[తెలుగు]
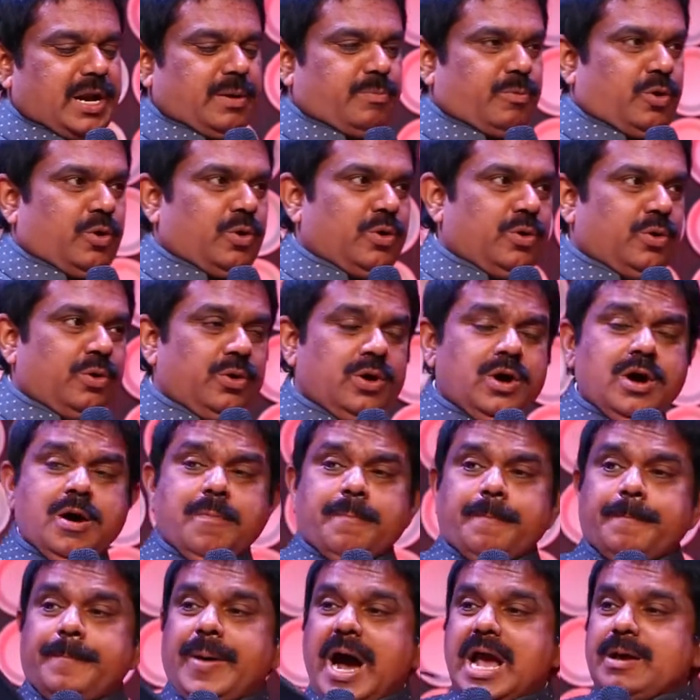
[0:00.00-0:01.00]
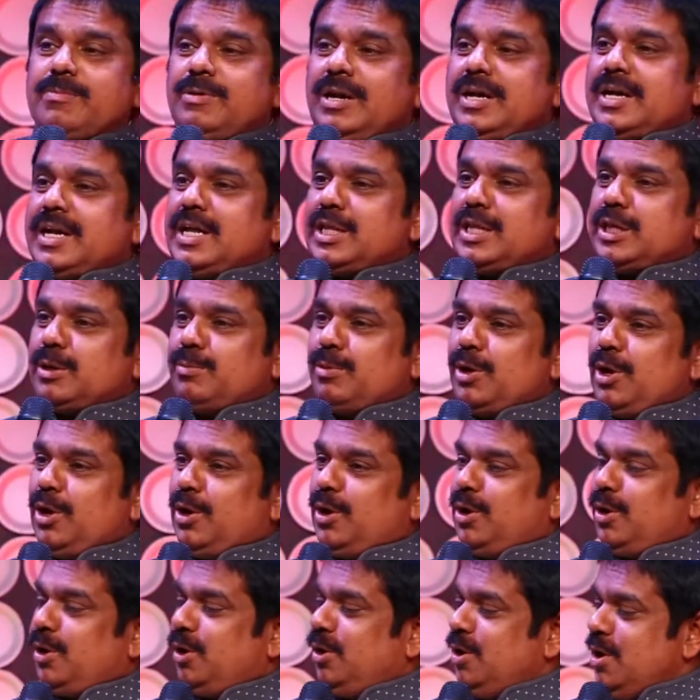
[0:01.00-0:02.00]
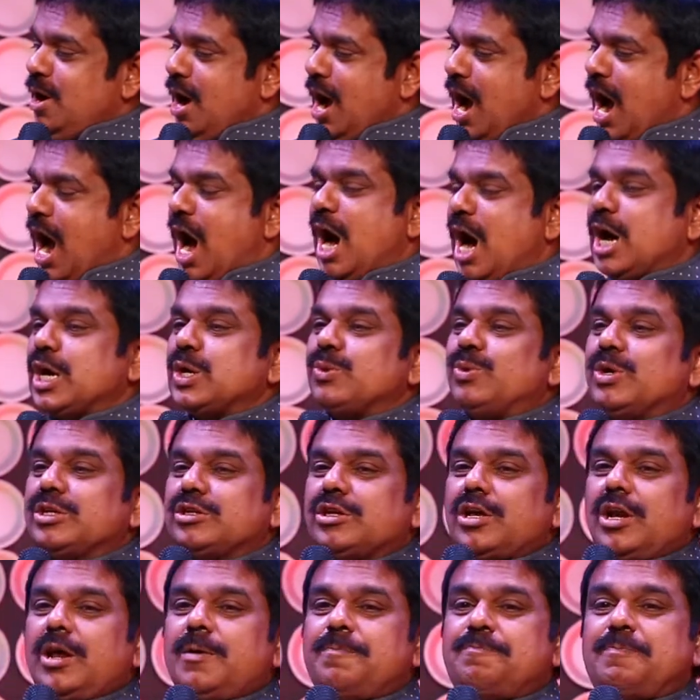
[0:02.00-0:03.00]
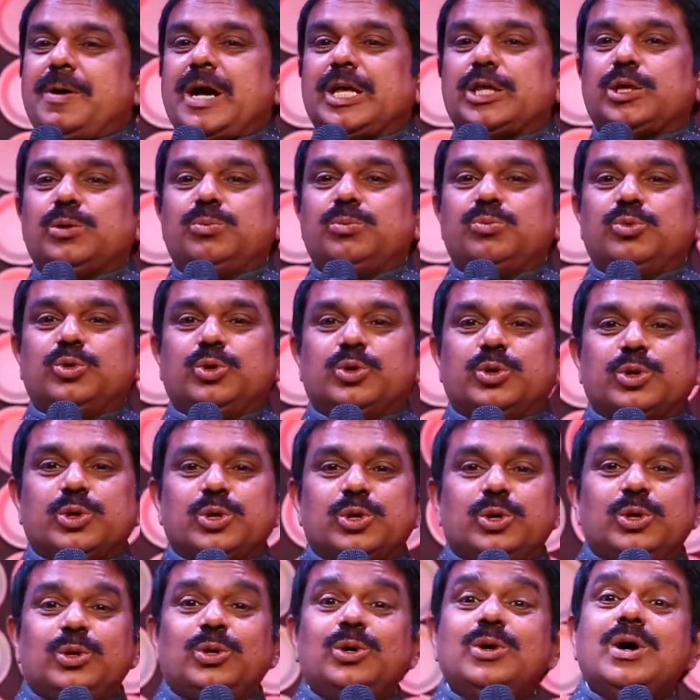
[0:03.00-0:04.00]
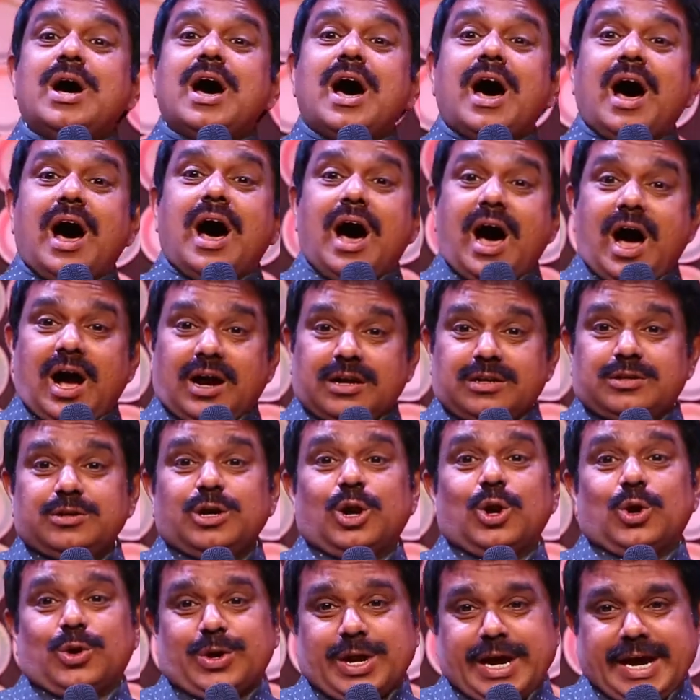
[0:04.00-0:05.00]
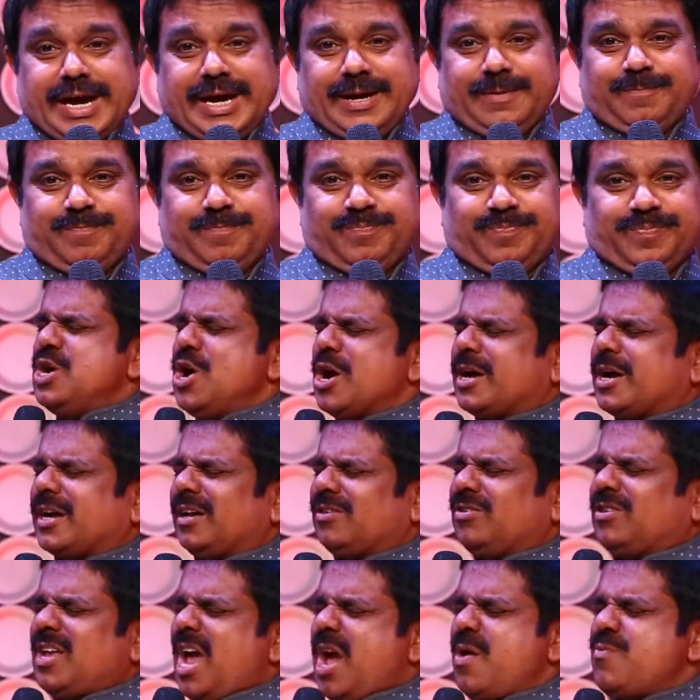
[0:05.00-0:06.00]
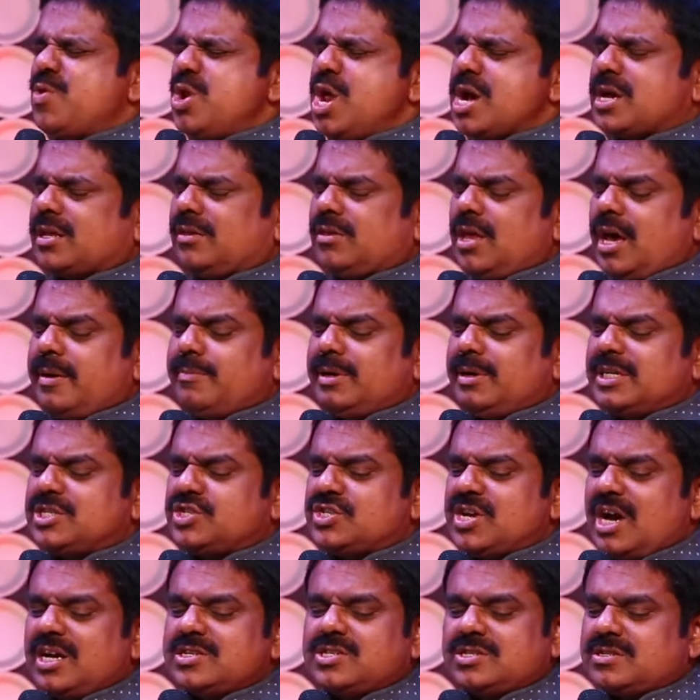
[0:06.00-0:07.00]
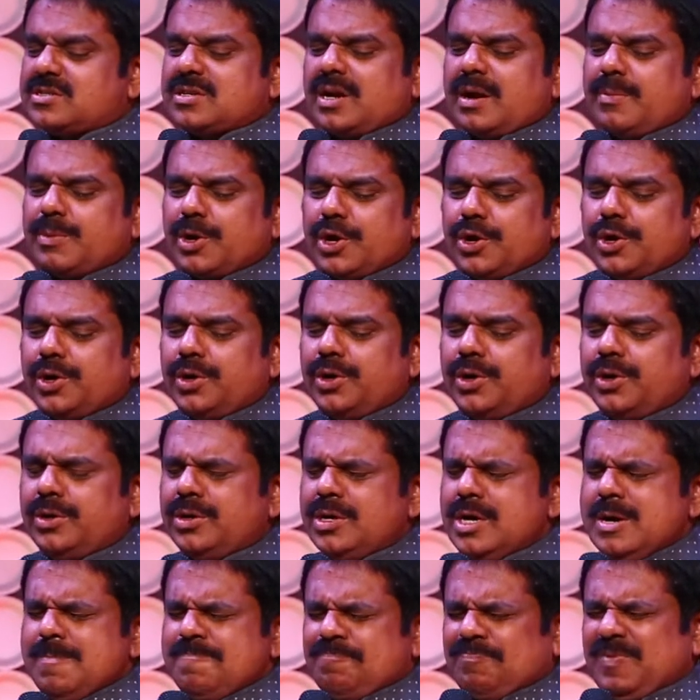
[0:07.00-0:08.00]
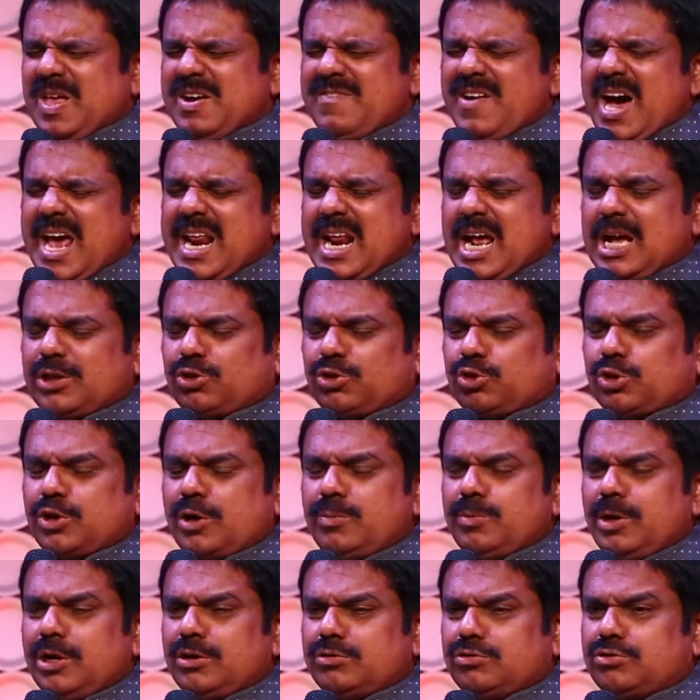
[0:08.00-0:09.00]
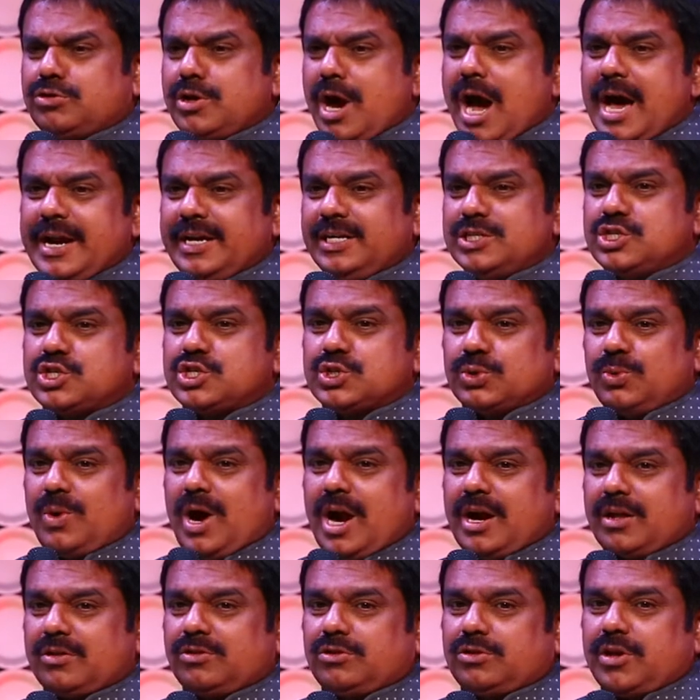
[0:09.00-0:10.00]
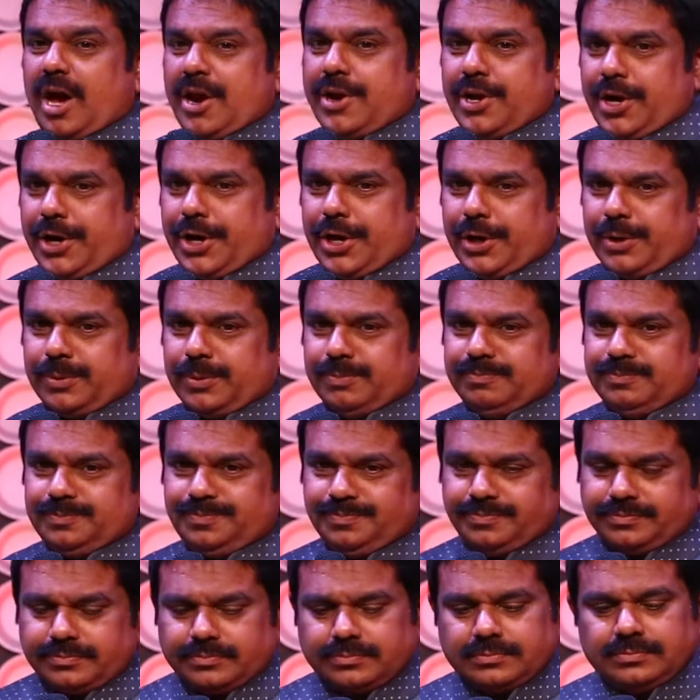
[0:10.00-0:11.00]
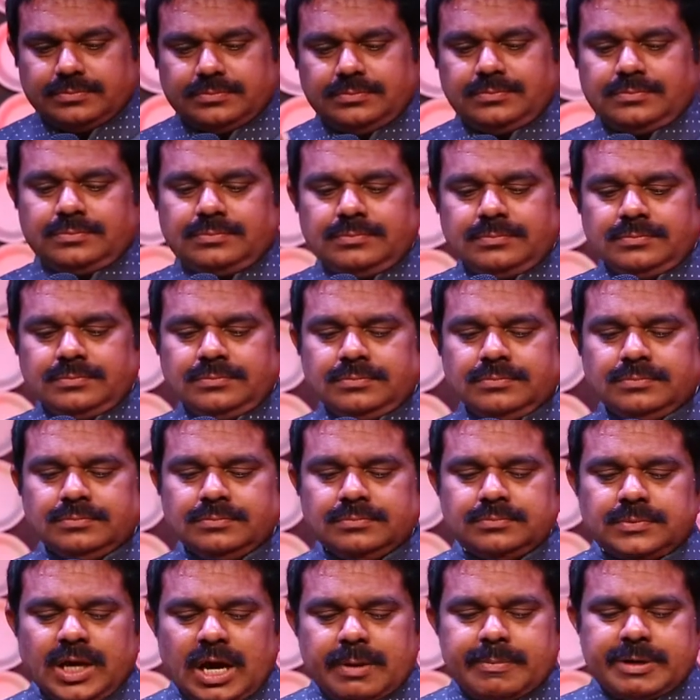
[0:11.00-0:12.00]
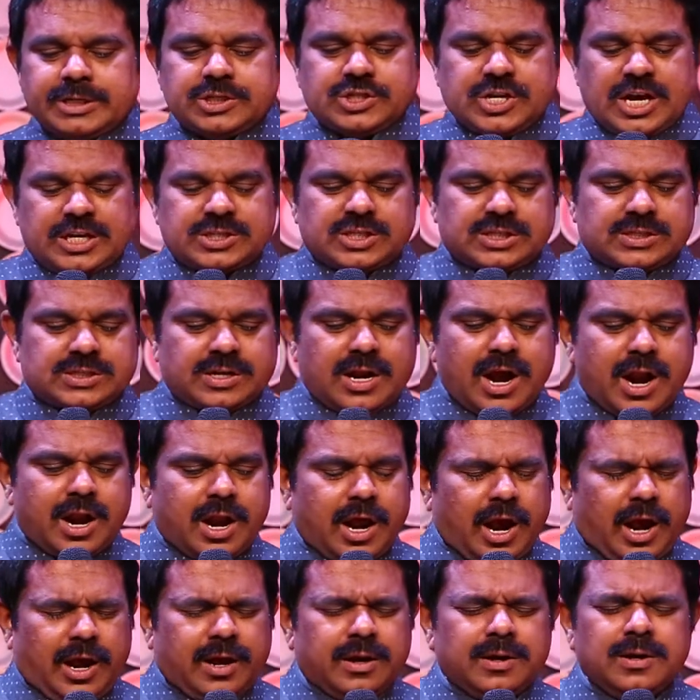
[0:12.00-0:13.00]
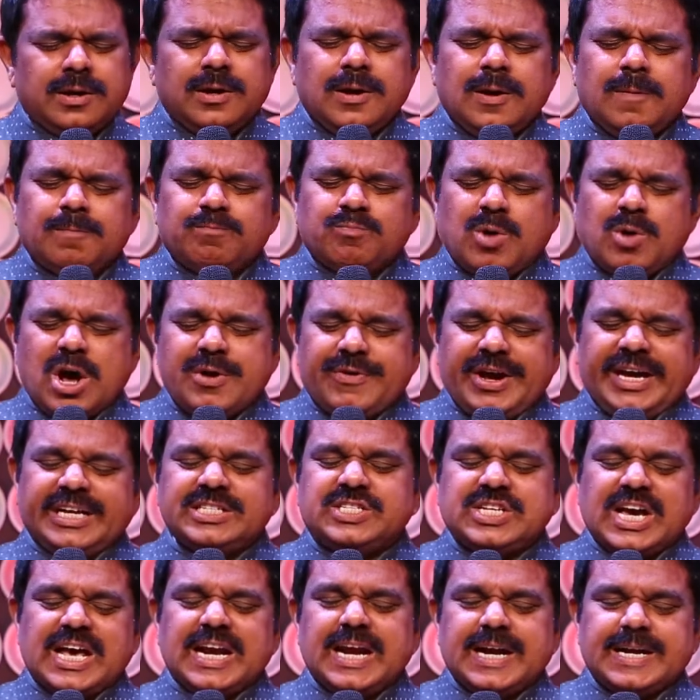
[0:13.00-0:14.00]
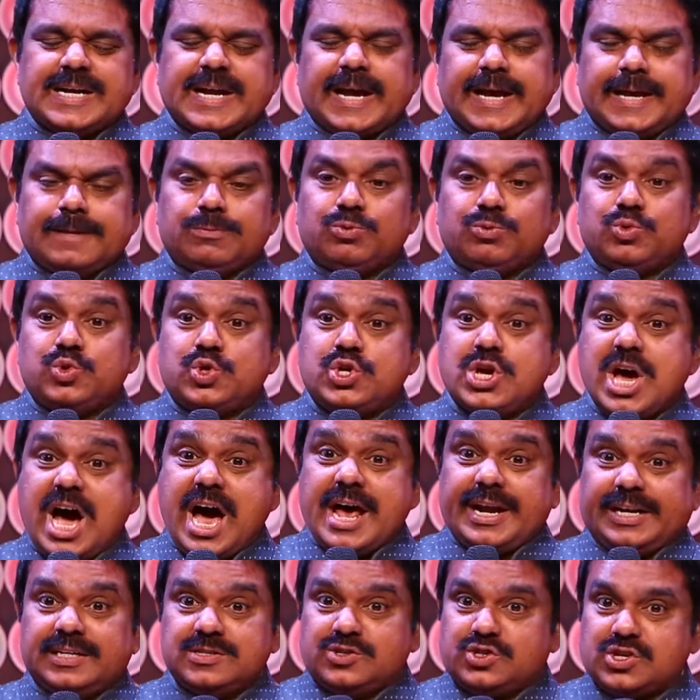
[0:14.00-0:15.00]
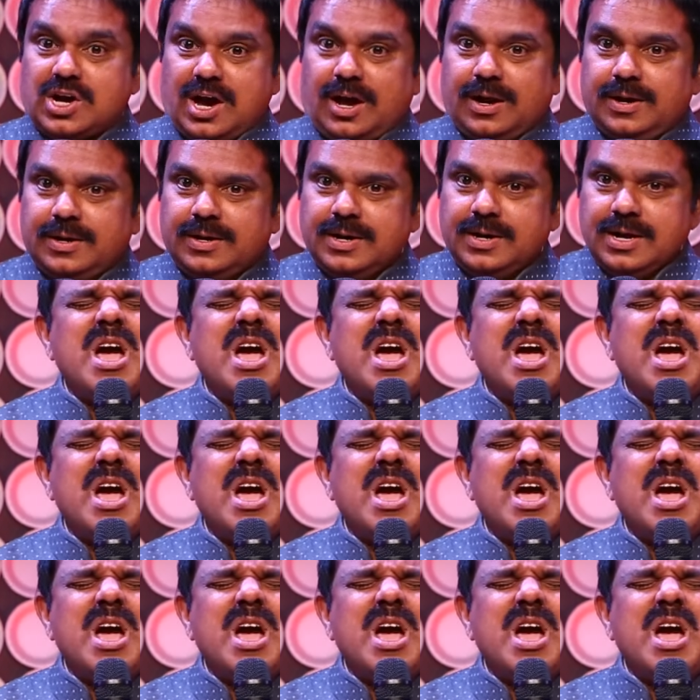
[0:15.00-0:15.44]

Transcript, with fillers: మనము బైబిల్ గ్రంథంలో ఆరు వందల పదమూడు ఆజ్ఞలు ఉన్నాయి ఈ యొక్క దేవుని యొక్క ధర్మశాస్త్రమును దివారాత్రములు ధ్యానించువాడు ధన్యుడు ధర్మశాస్త్రాన్ని మనం ఏం చేయాలంటే ధ్యానించాలి